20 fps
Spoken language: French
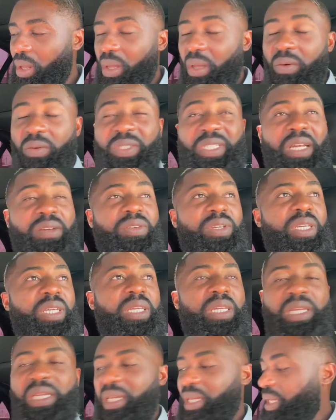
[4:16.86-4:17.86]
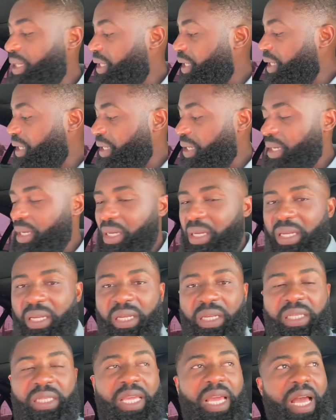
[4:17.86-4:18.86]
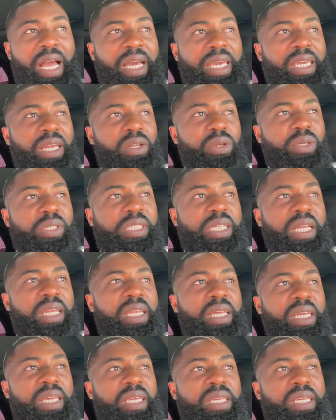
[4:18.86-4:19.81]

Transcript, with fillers: Vous savez, il y a quelques années,